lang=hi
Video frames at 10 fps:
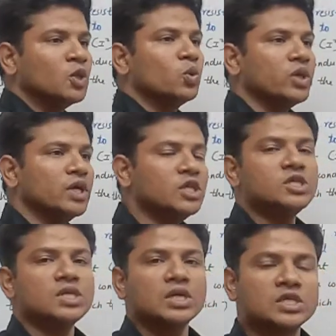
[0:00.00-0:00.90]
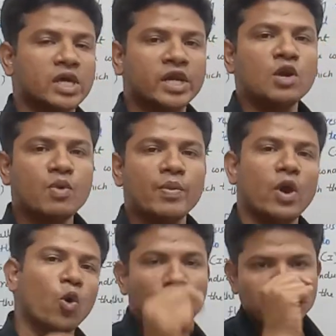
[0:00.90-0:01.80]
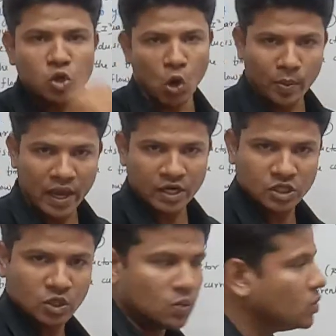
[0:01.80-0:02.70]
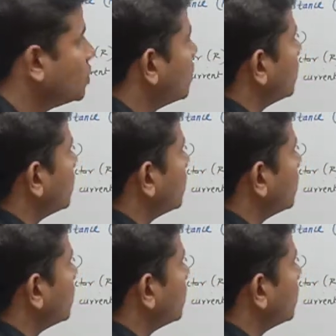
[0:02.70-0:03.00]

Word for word: तो इस सर्किट में मैं ओम्स लॉ को अप्लाई कर सकता हूँ